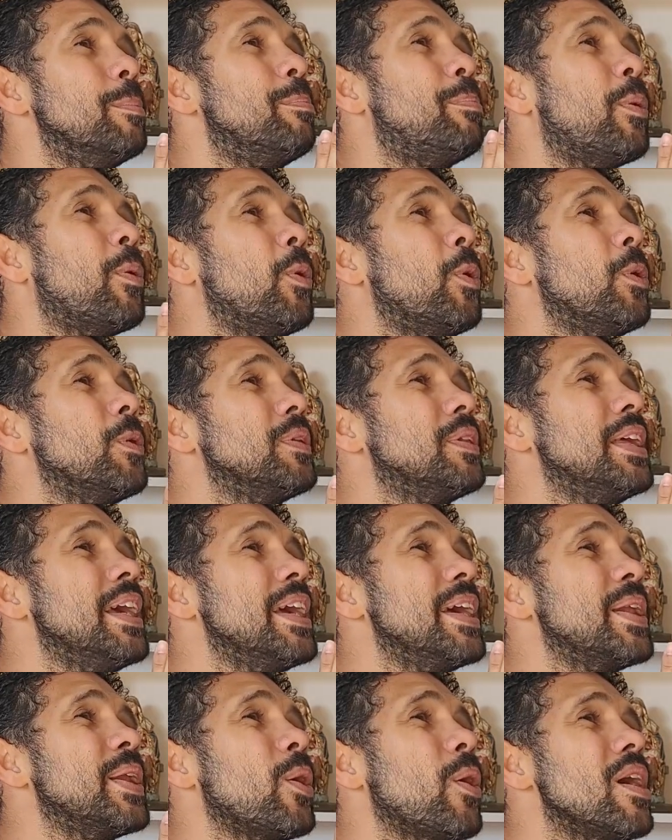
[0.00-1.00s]

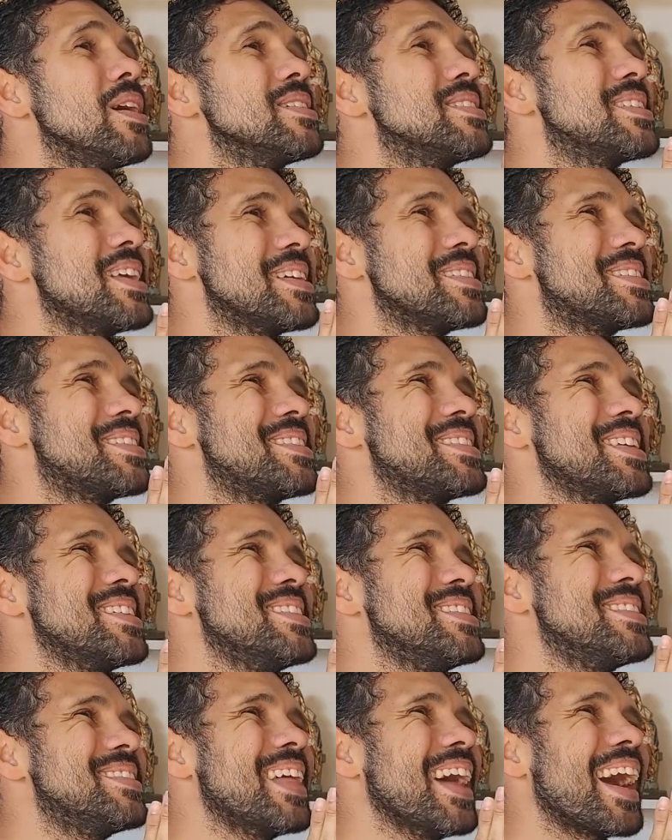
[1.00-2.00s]
Poderosa
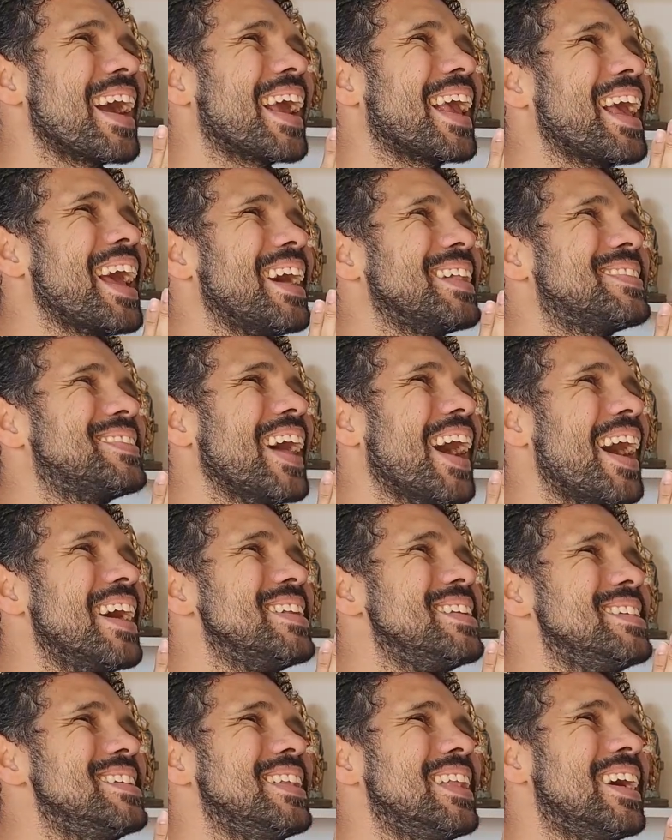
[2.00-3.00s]
Santa
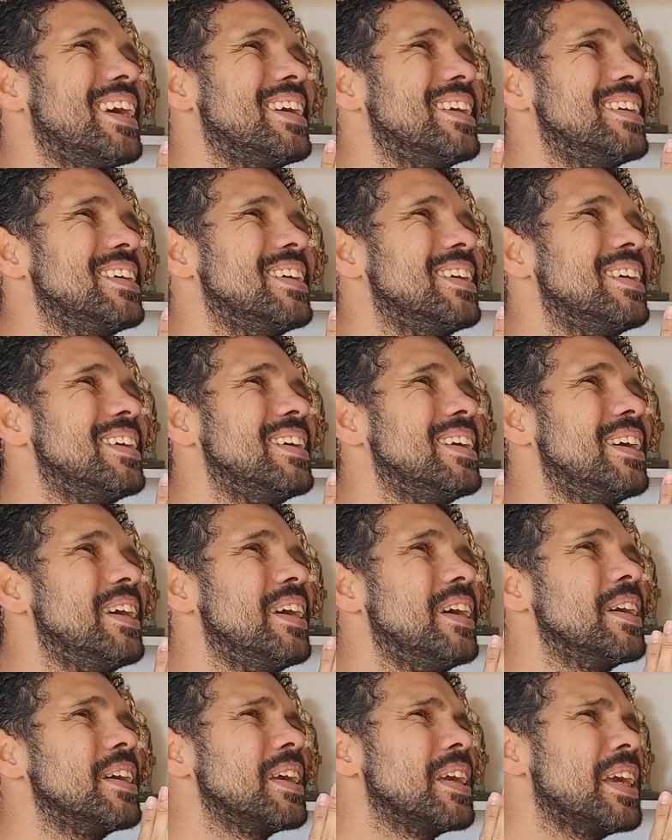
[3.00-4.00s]
Catarina,
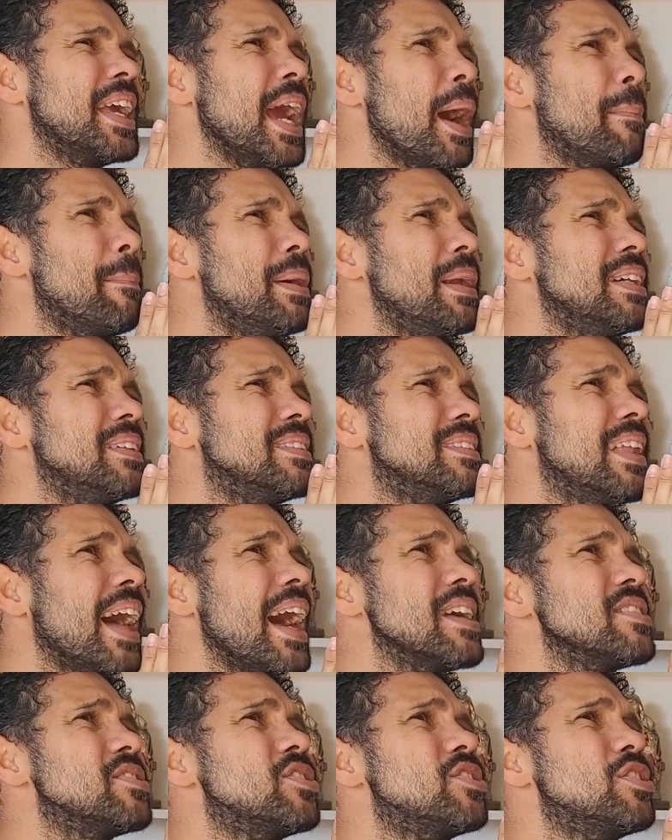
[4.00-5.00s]
que
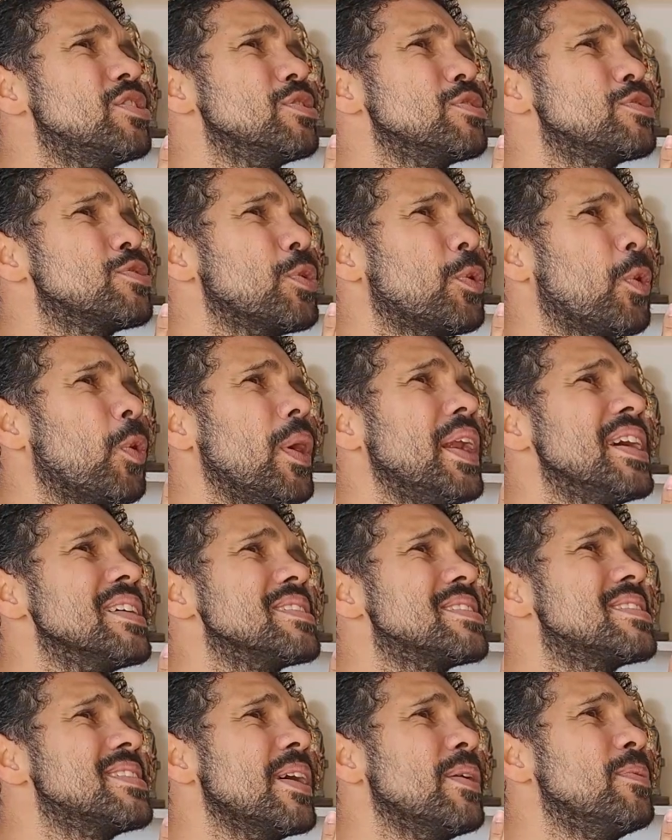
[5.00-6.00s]
abrandastes o
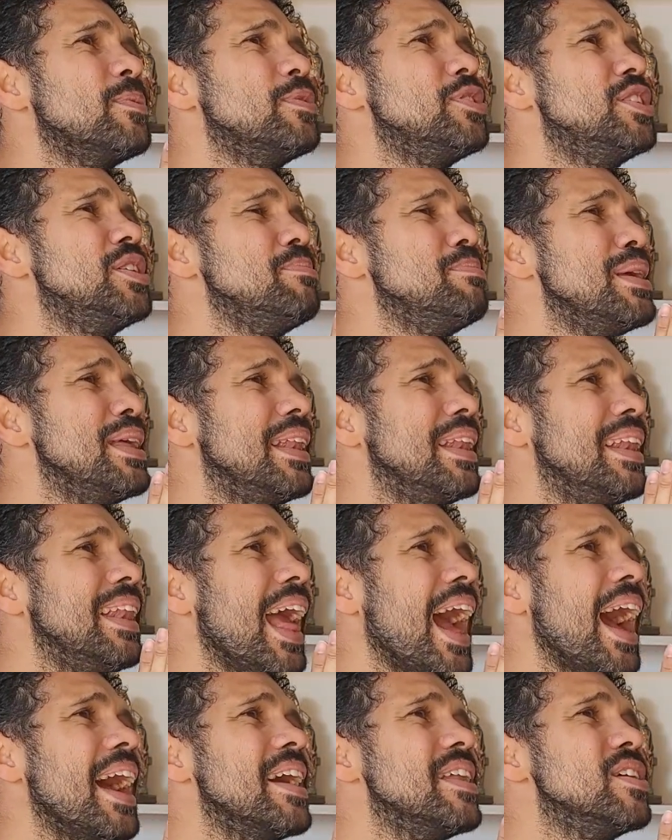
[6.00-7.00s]
coração de
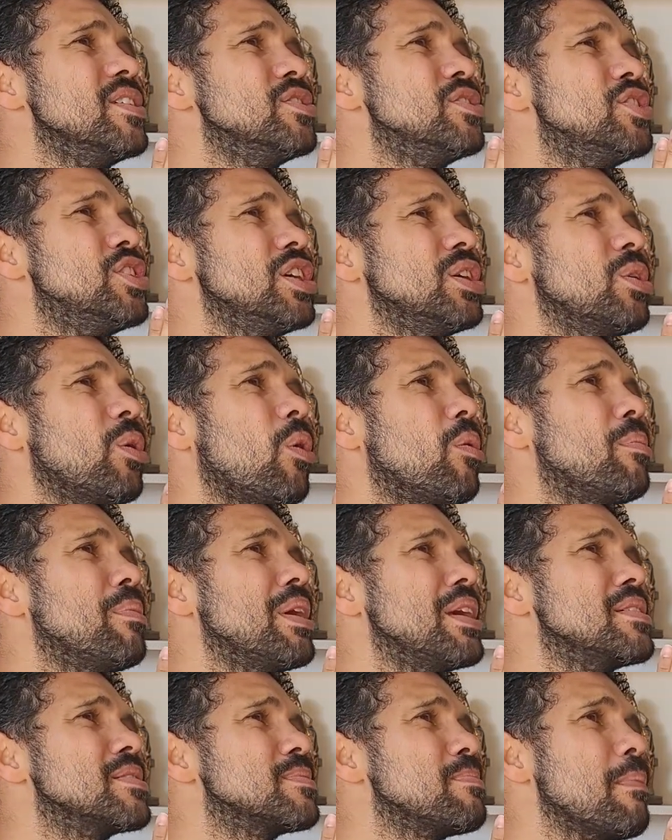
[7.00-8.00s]
milhares de
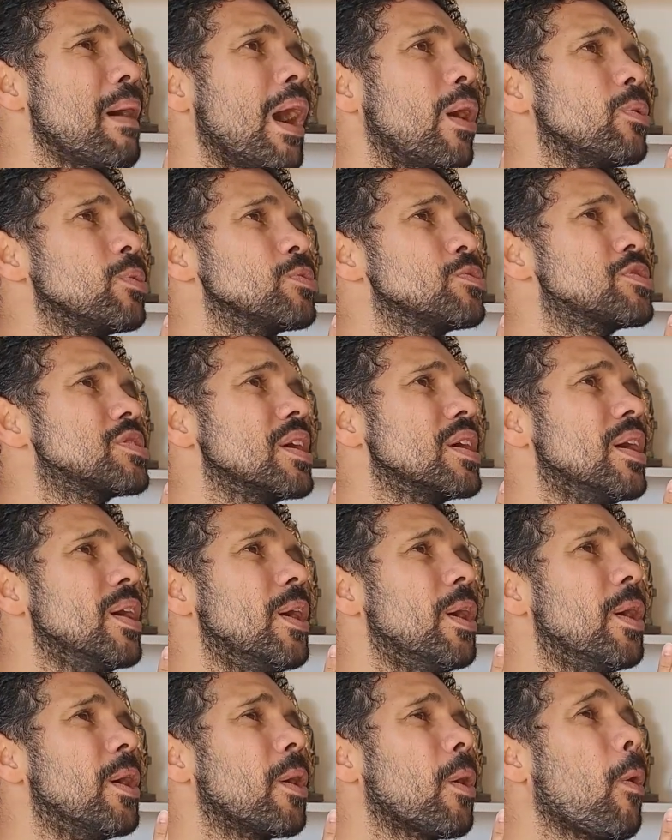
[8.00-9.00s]
homens maus
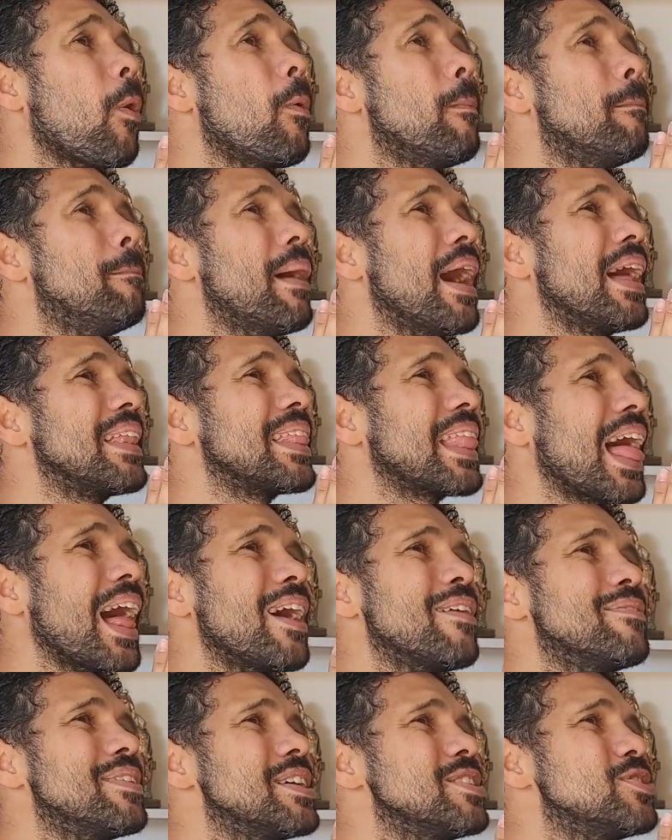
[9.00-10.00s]
com
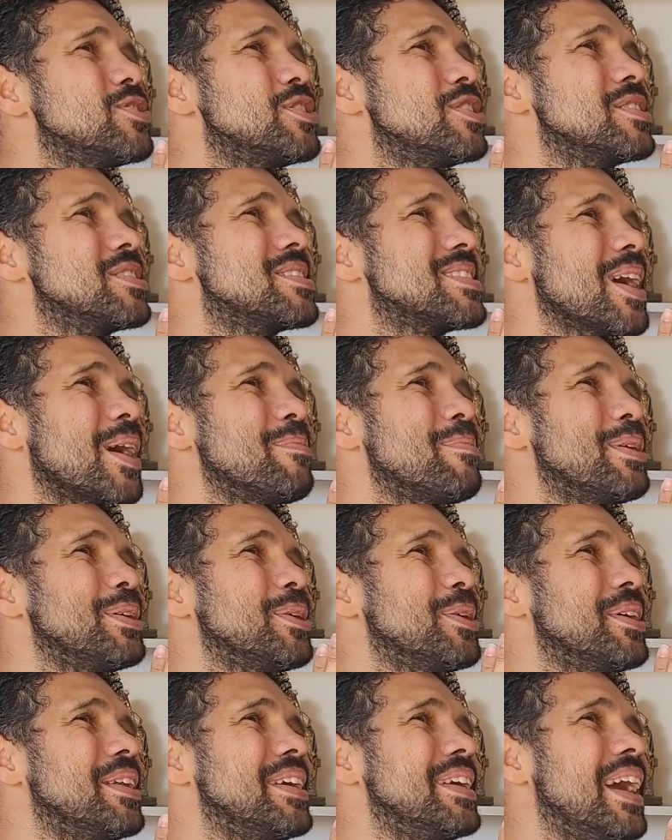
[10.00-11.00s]
palavras de
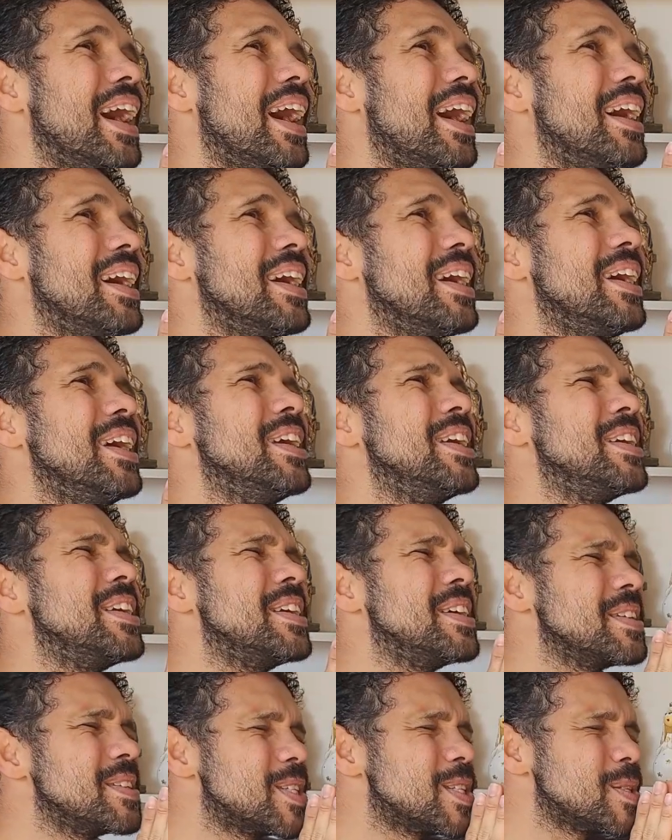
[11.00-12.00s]
sabedoria
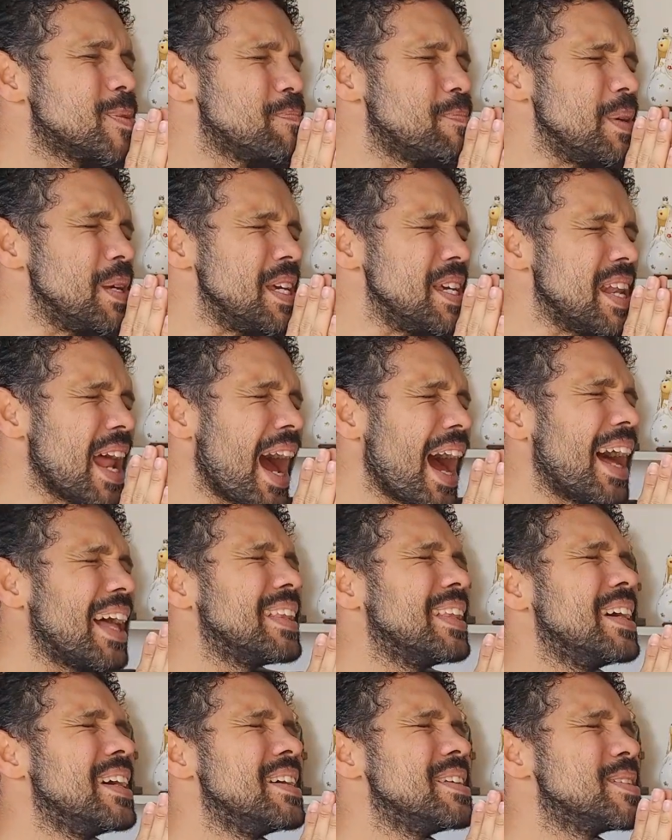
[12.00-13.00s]

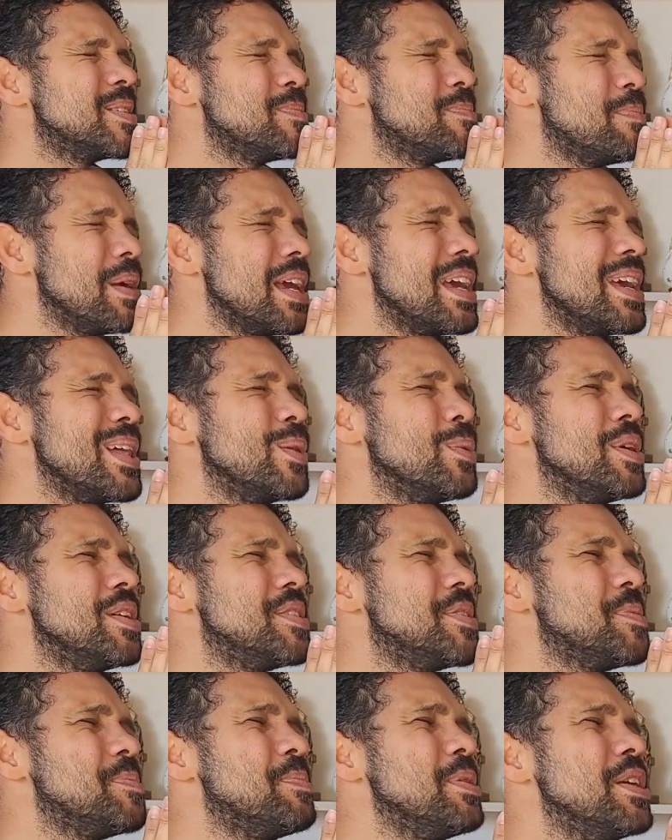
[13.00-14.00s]
inspiradas pelo
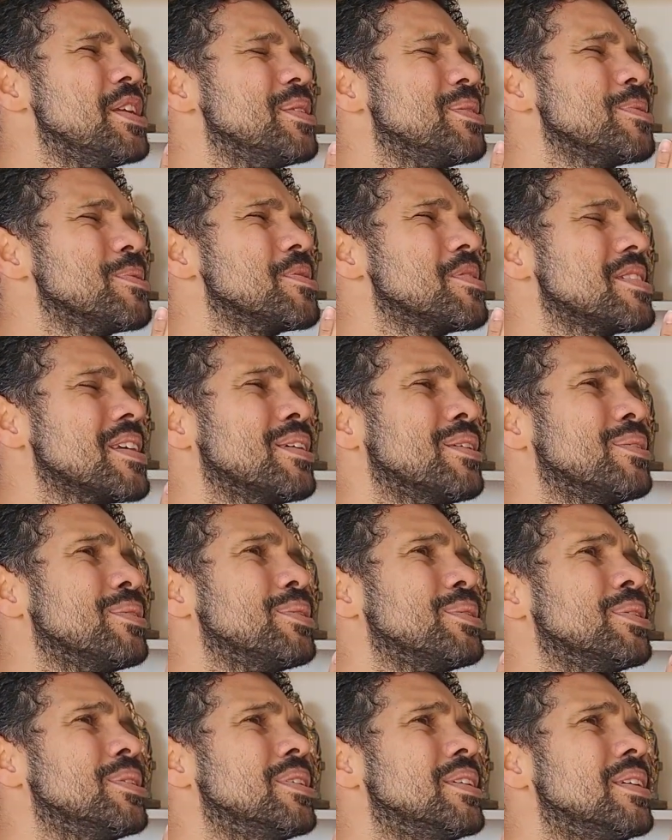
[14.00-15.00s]
Espírito
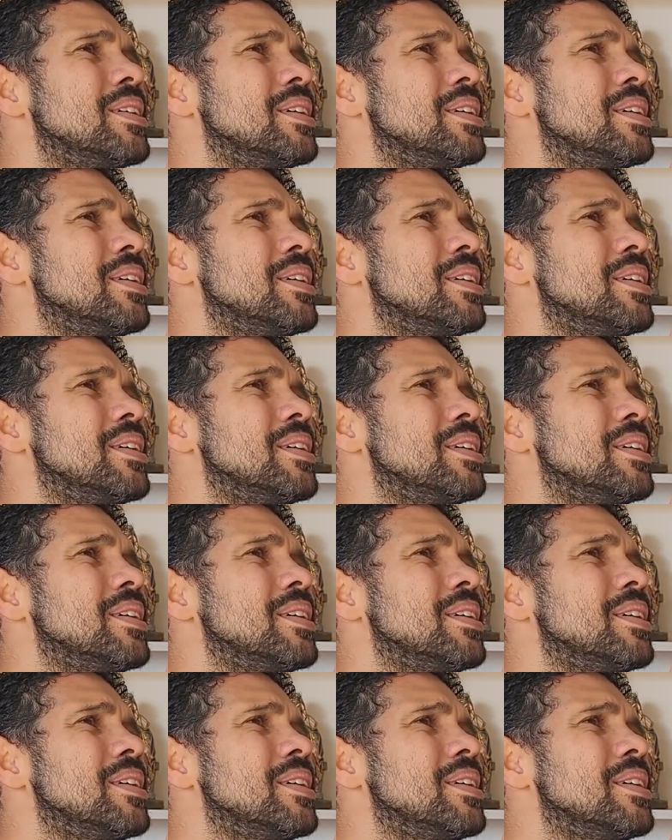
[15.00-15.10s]
Santo.